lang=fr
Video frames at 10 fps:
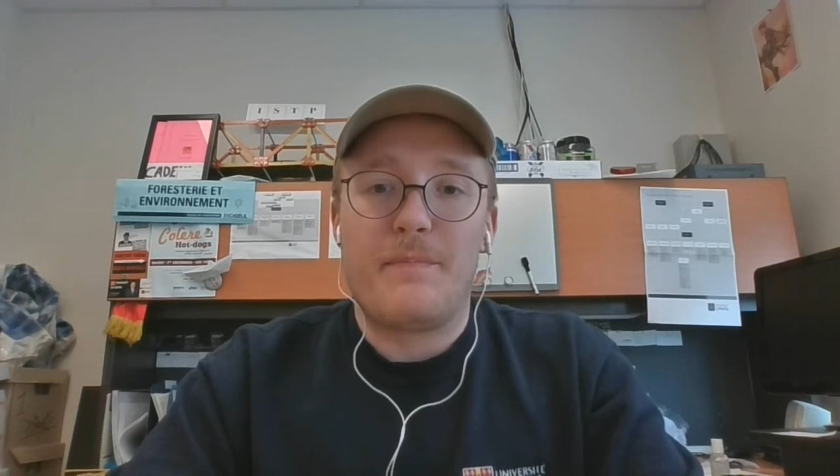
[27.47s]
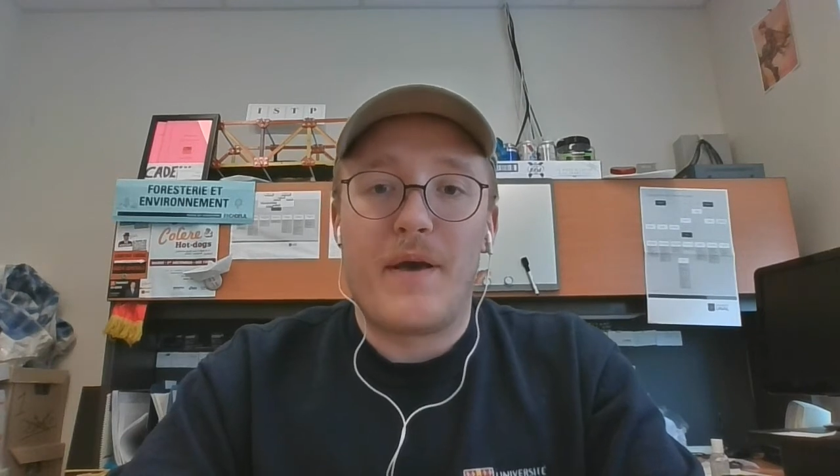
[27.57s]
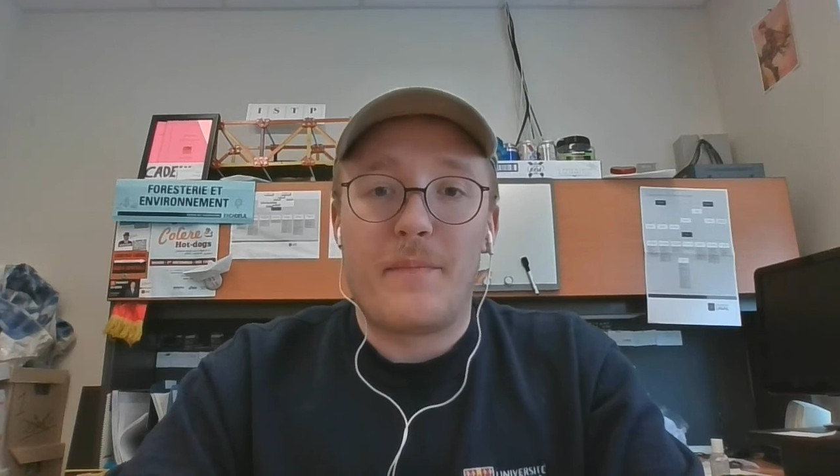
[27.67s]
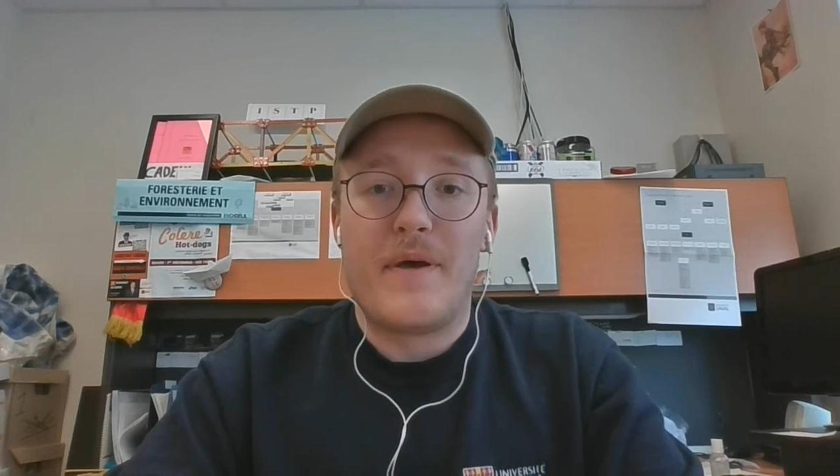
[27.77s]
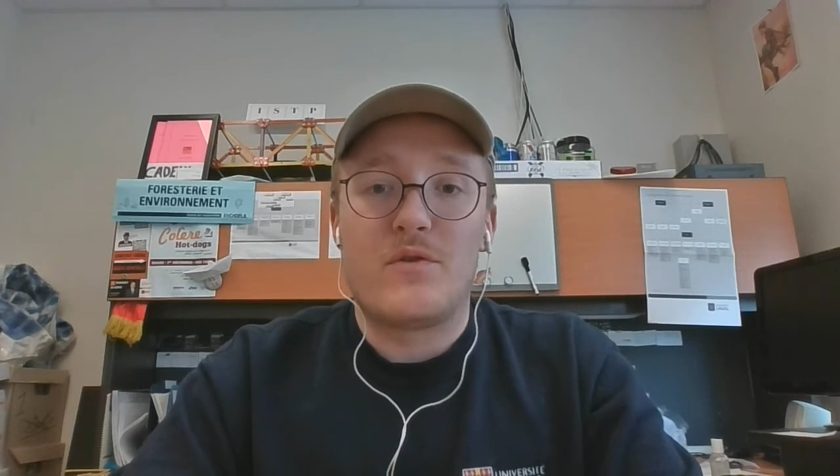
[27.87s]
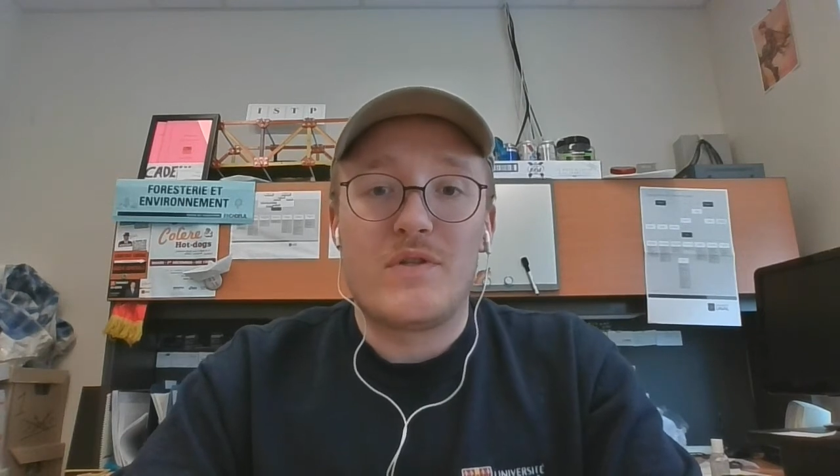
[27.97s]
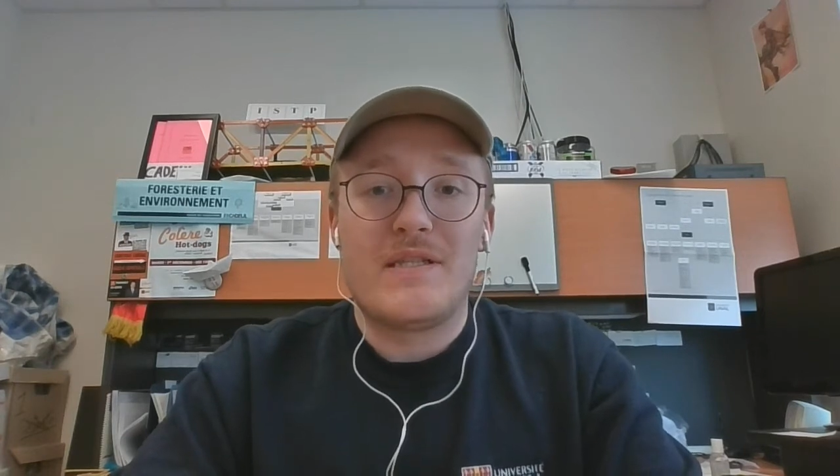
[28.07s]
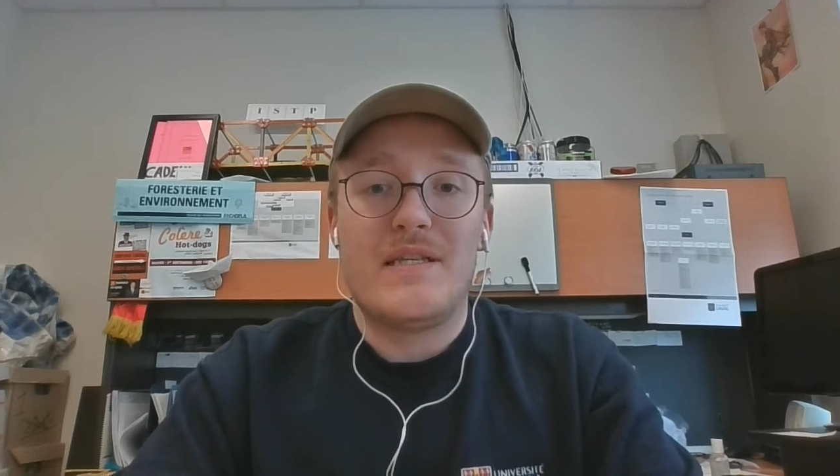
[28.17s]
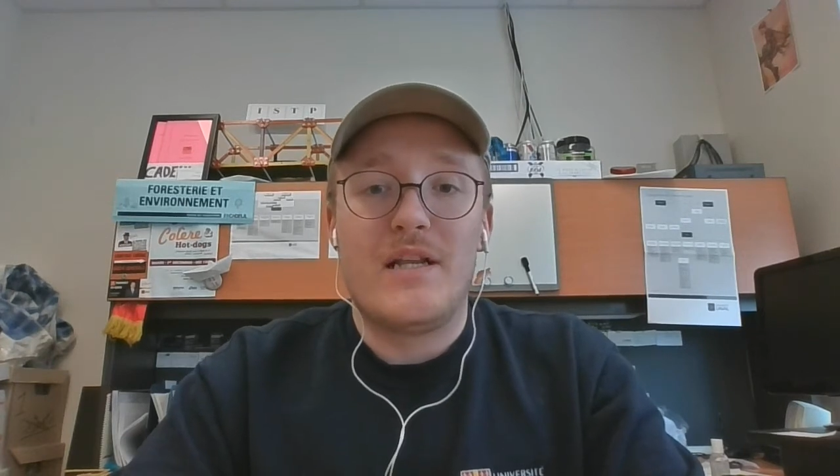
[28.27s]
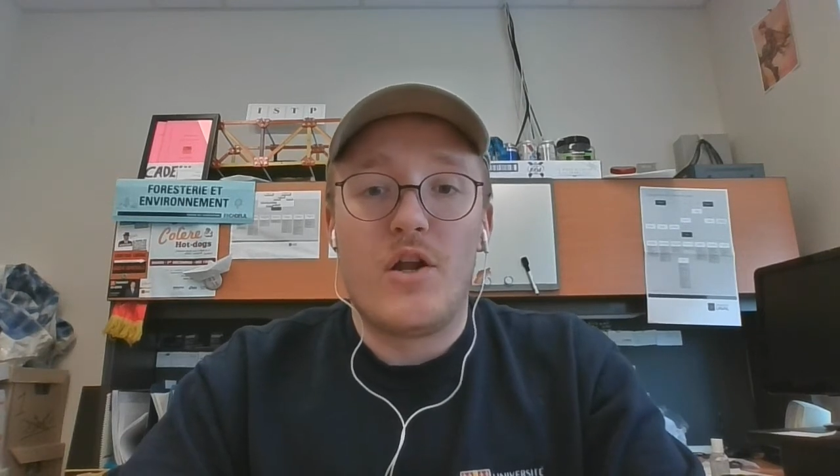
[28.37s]
permettent
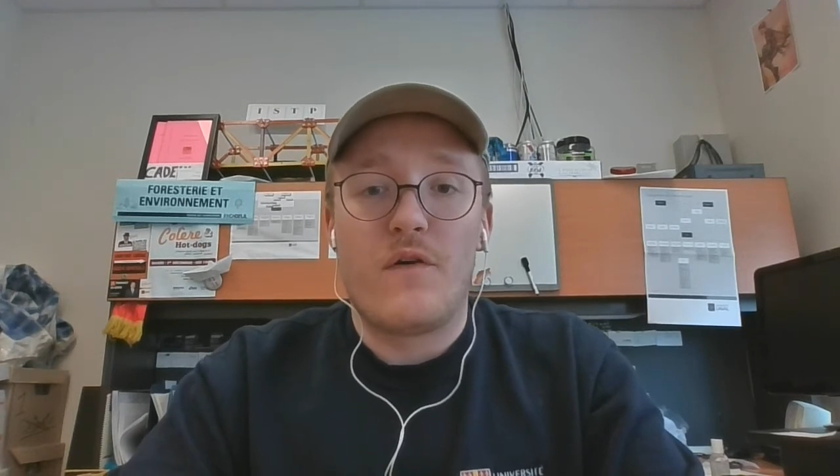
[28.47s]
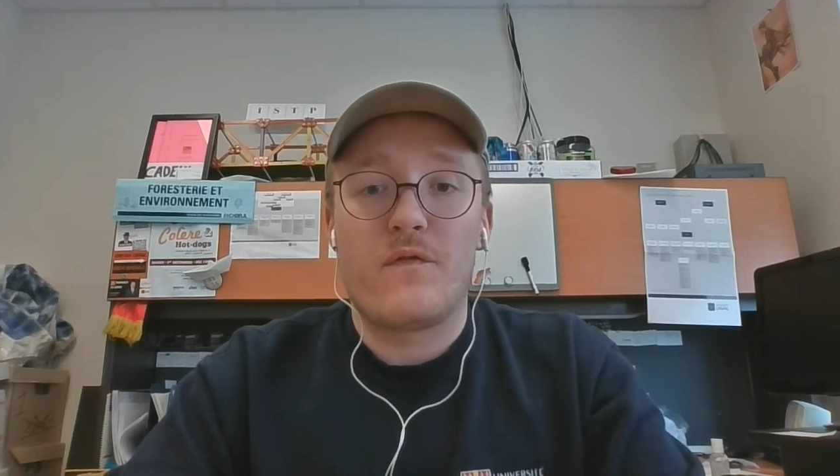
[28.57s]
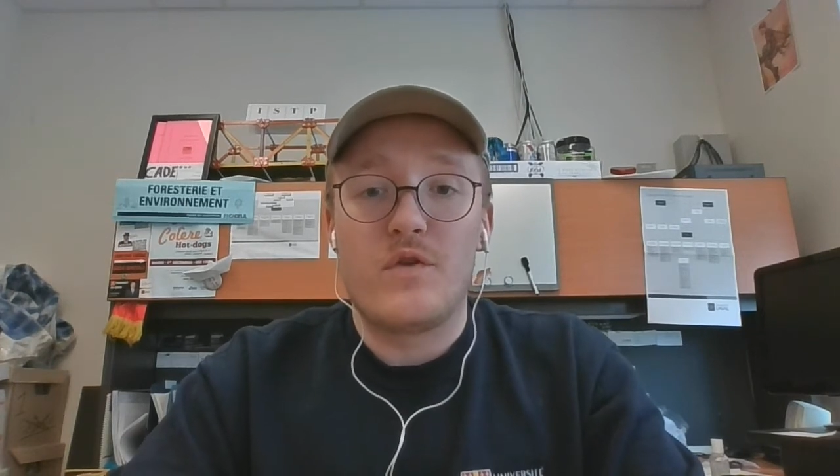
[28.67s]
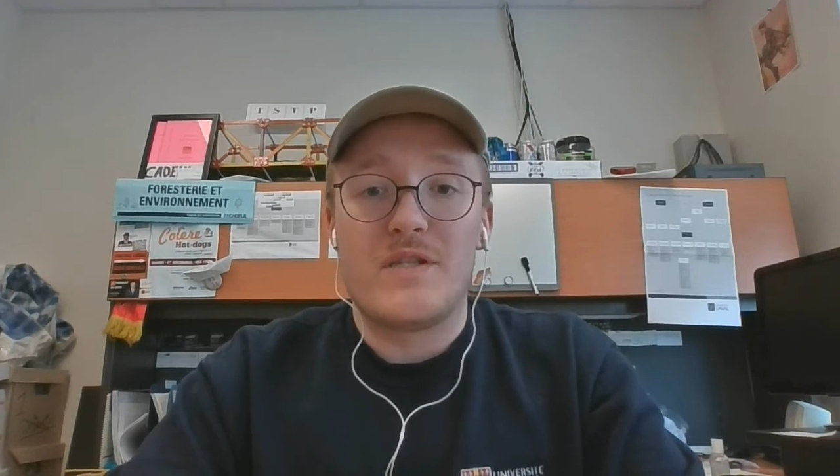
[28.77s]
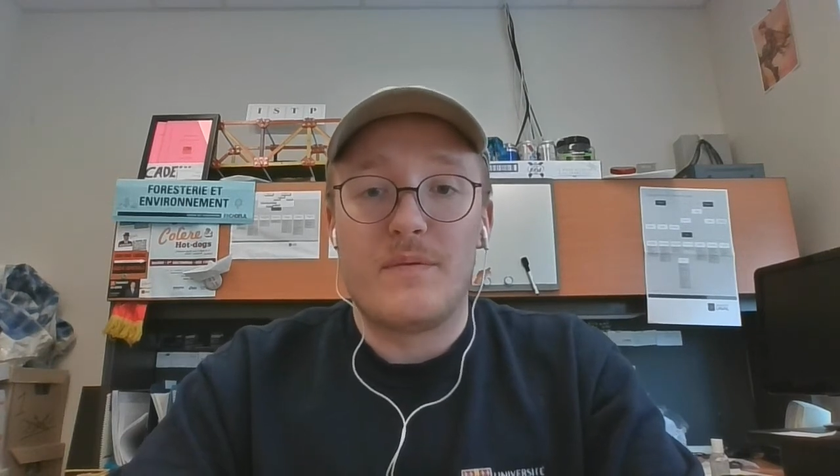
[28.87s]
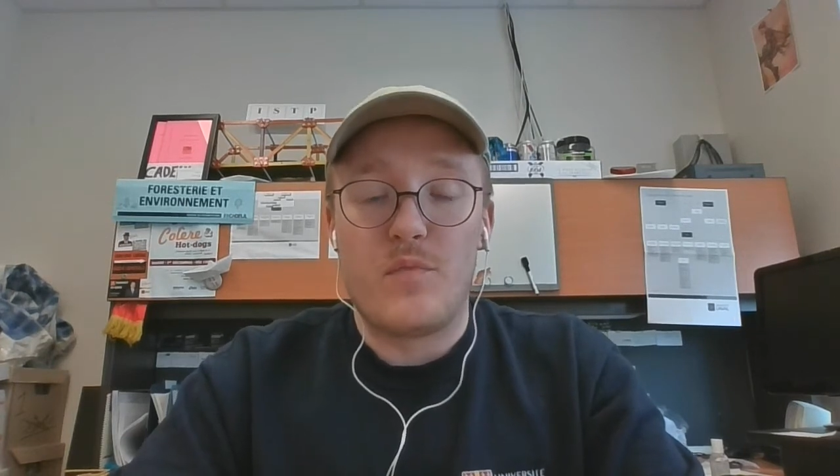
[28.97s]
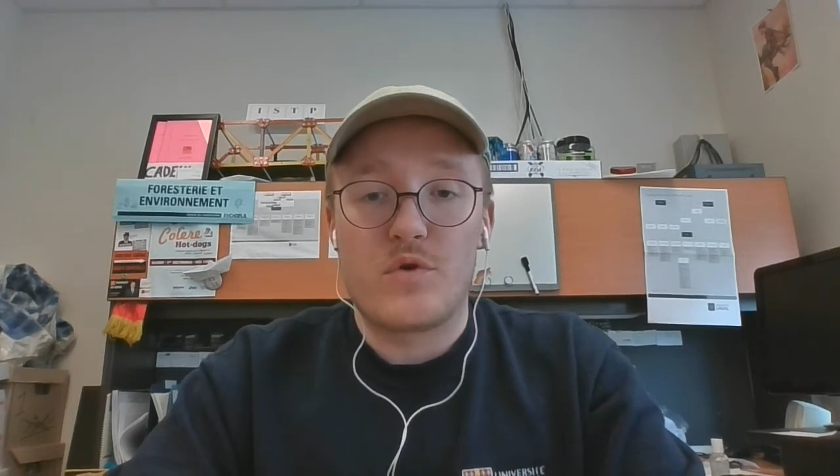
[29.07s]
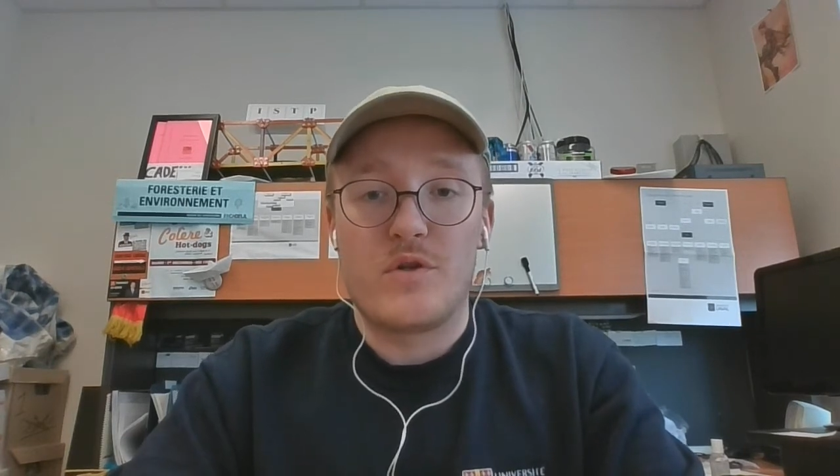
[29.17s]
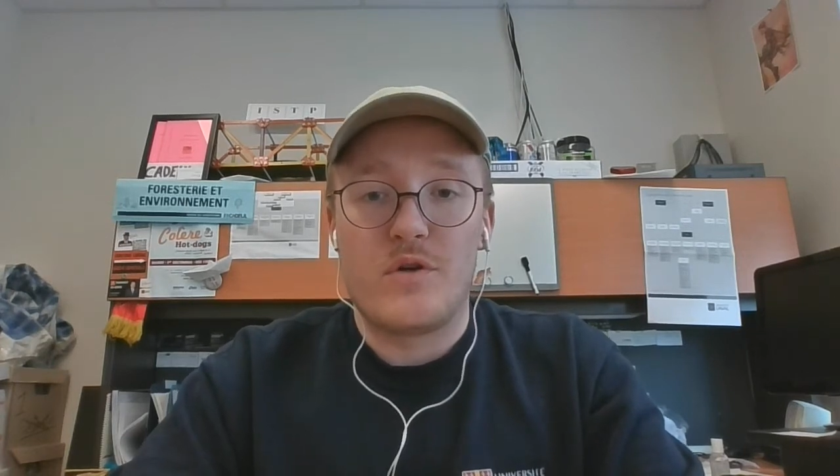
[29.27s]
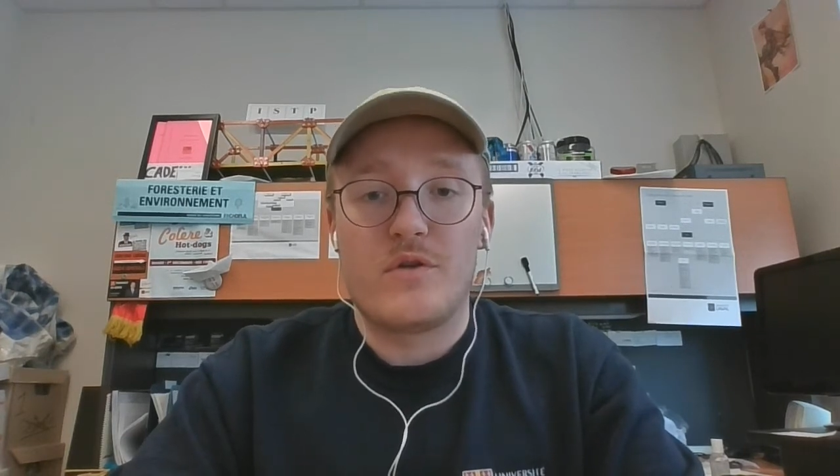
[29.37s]
aussi l'offre de ces
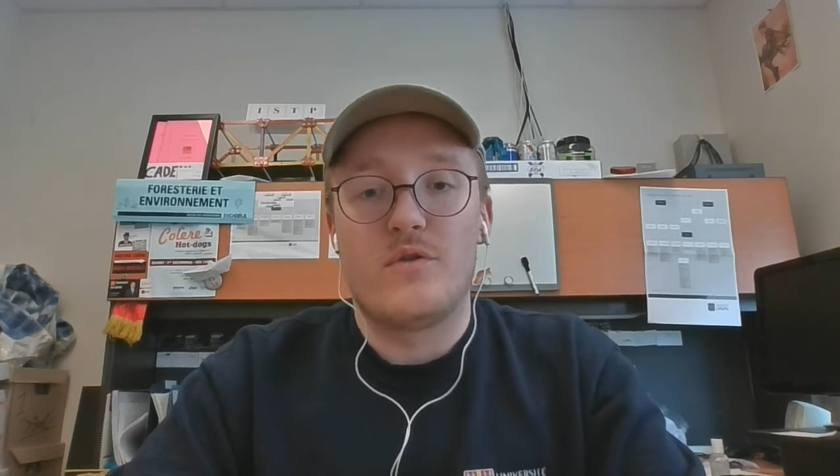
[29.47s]
bourses-là.